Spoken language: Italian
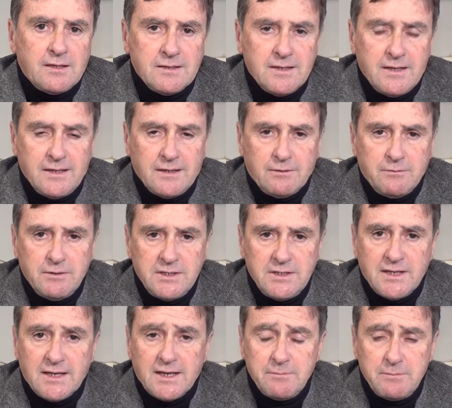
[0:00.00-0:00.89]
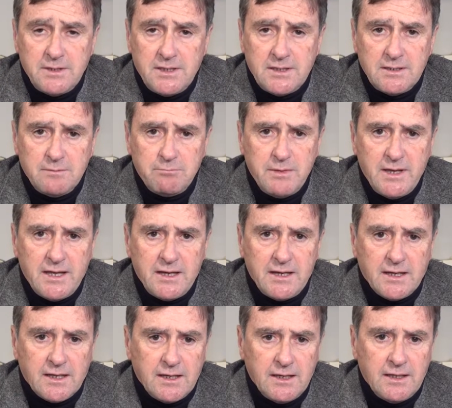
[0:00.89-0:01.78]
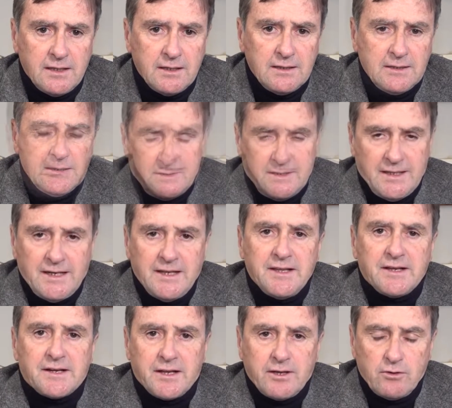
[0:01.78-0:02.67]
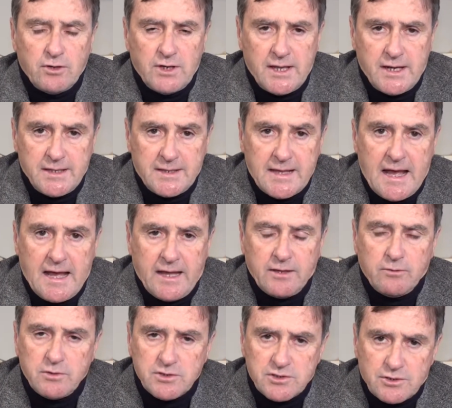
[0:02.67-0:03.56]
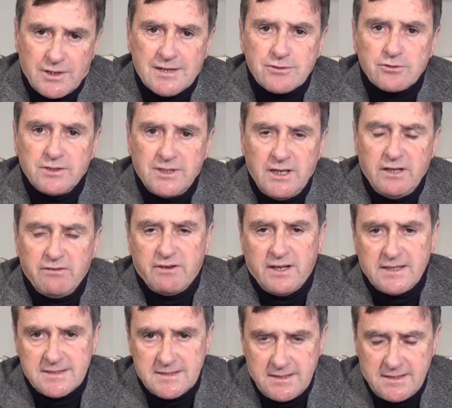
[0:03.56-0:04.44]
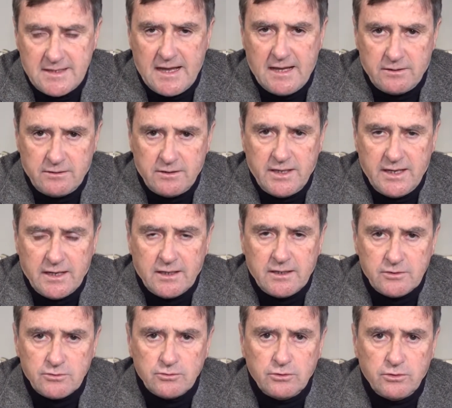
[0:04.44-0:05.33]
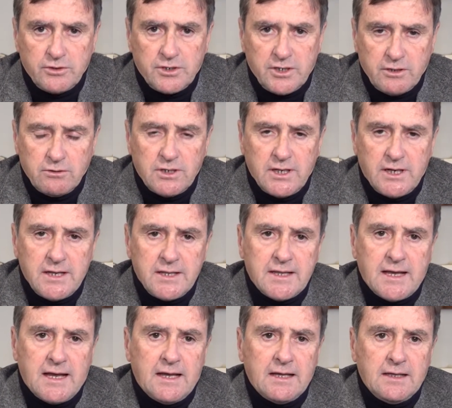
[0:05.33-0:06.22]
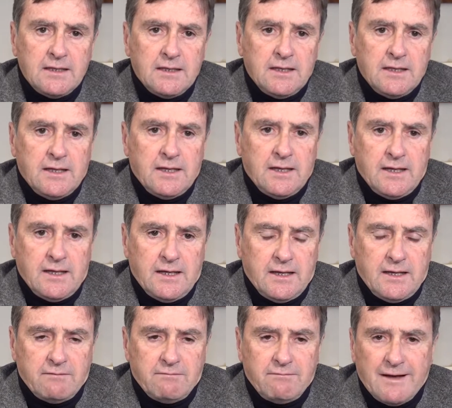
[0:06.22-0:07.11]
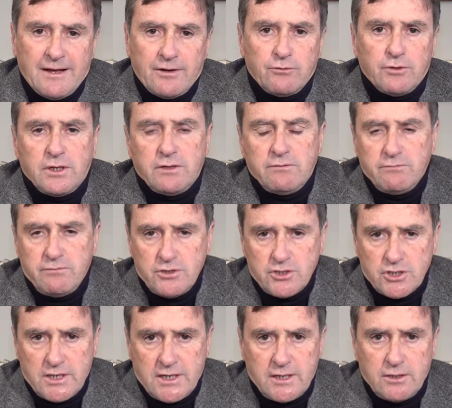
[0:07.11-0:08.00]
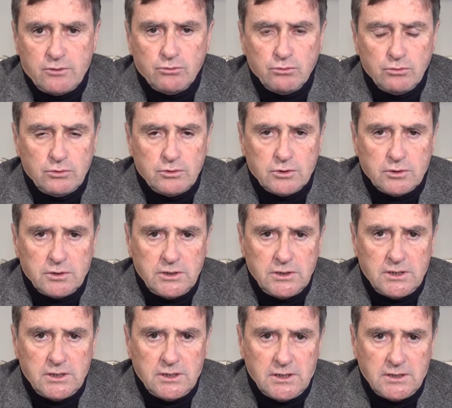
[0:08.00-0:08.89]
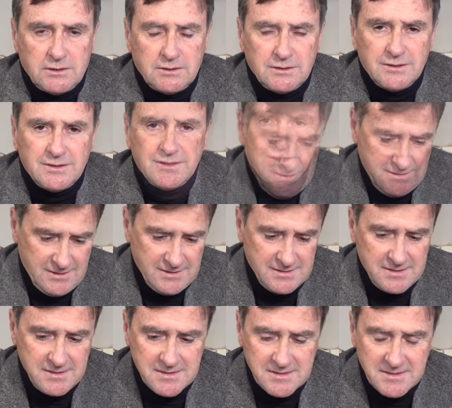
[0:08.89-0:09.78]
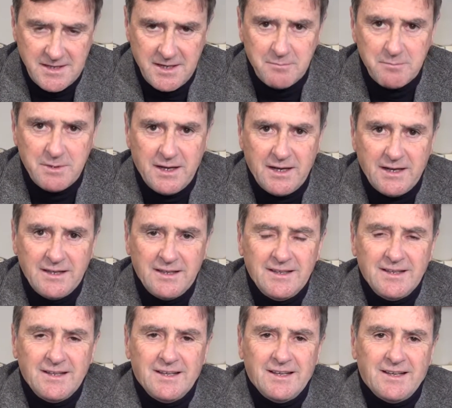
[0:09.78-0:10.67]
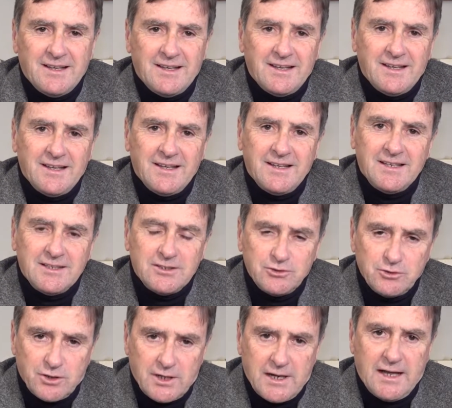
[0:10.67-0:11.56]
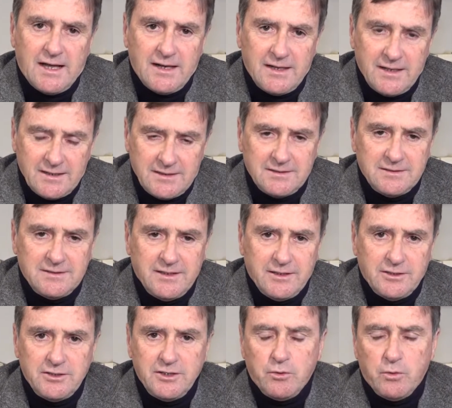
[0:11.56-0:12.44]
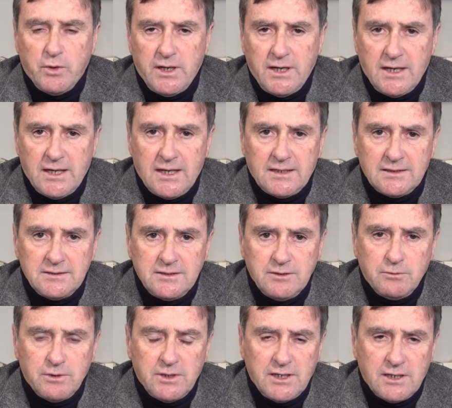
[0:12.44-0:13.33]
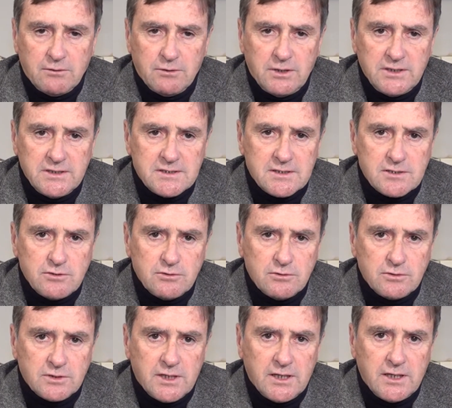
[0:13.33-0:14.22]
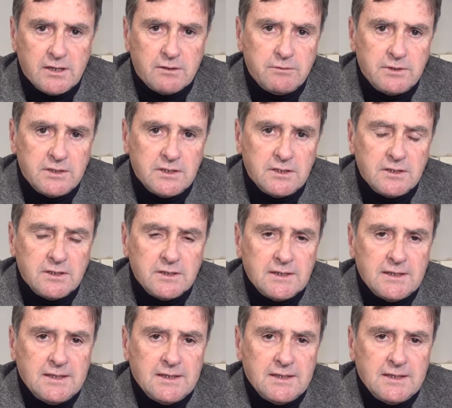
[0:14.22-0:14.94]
Eh, quindi capirete bene che delle irregolarità, in questo caso delle falsità, neanche solo irregolarità, eh, vanno a inficiare tutto il, il sistema eh, elettorale di, di, quella, di, quella, coalizione e quindi